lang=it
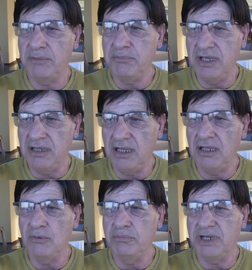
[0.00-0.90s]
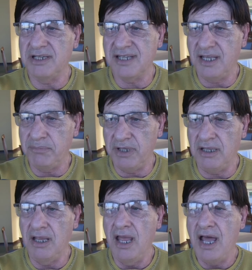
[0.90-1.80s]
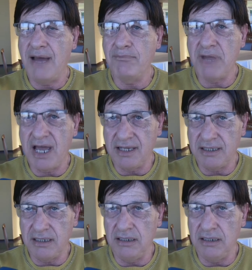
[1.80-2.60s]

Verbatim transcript: ai bambini, un presepe a mare